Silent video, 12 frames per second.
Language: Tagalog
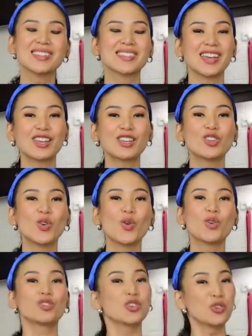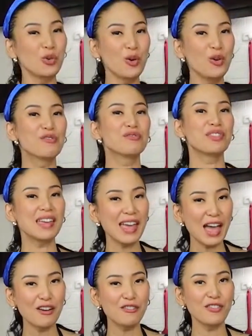inyong new
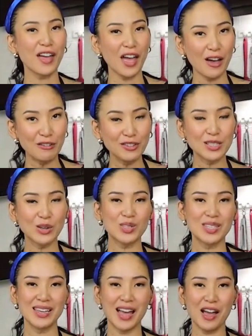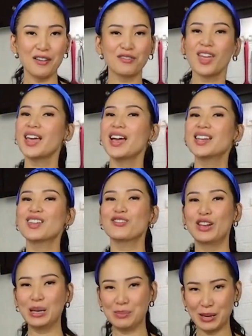VFF sa kusina. Vegan
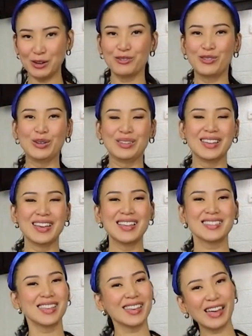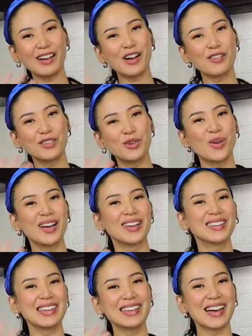Filipino food. Take care everyone.
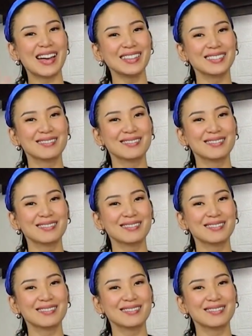Ingat.